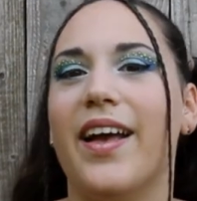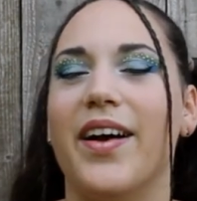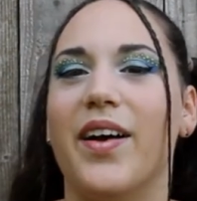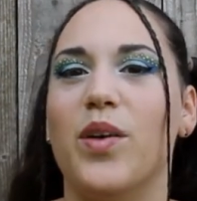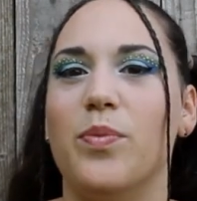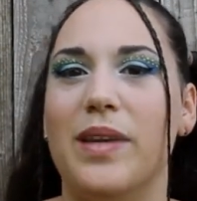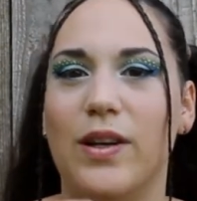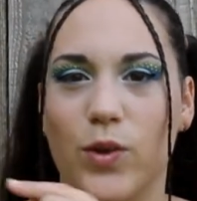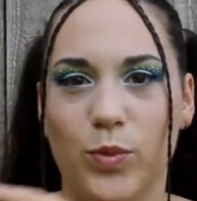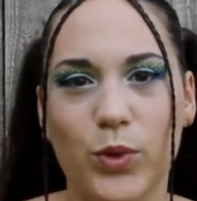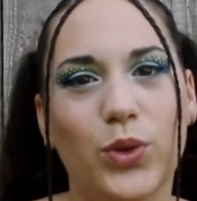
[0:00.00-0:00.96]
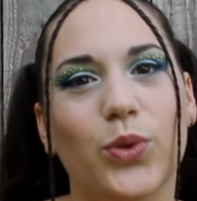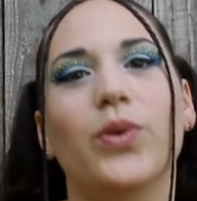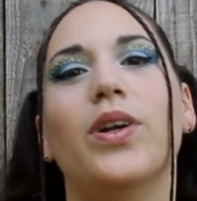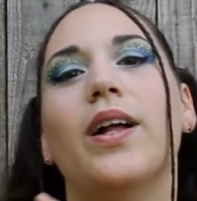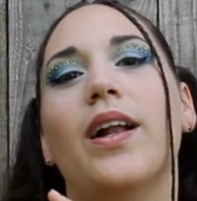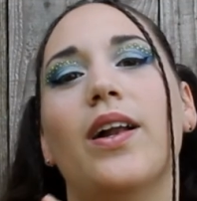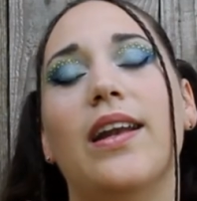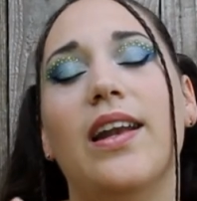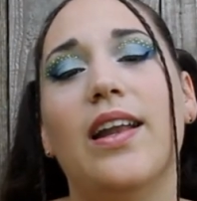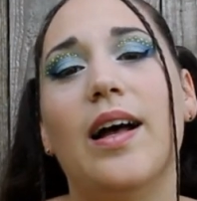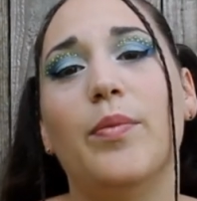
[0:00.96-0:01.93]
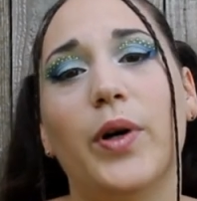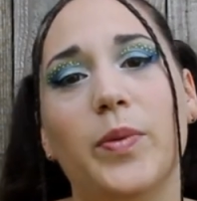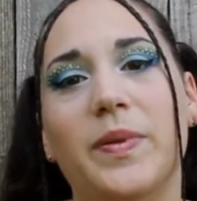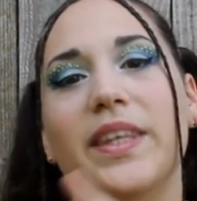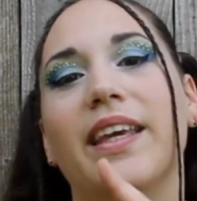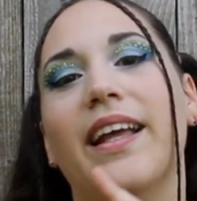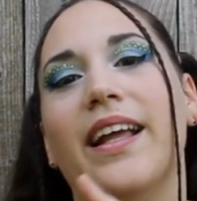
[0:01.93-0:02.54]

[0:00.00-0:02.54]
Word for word: Euh, mais le mouton, la brebis,